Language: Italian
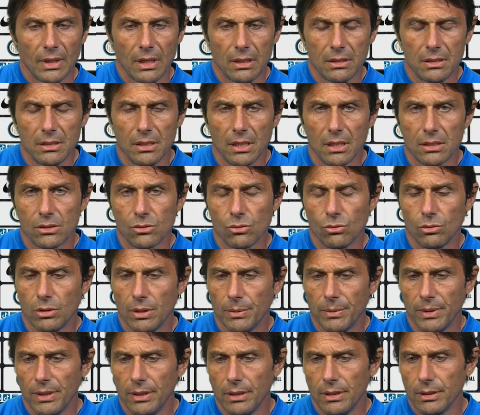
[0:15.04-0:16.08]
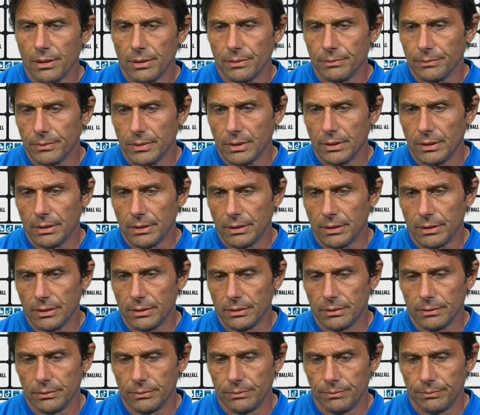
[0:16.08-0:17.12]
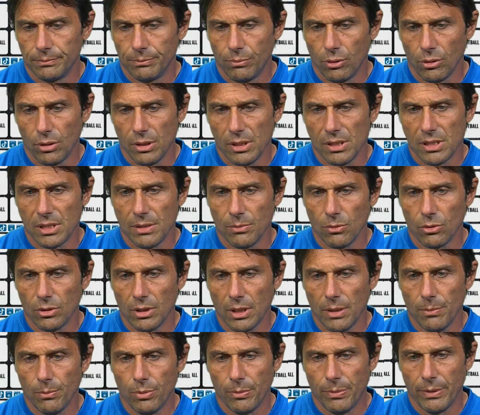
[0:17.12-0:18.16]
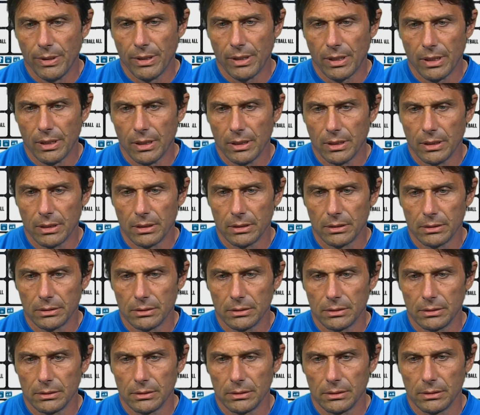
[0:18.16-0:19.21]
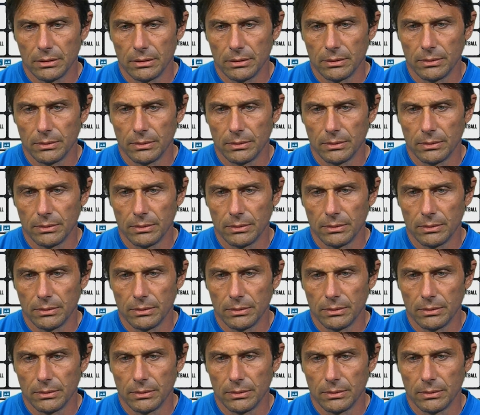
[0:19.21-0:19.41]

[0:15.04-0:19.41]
Ah sì, assolutamente, eh, pochissimo tempo per, uh,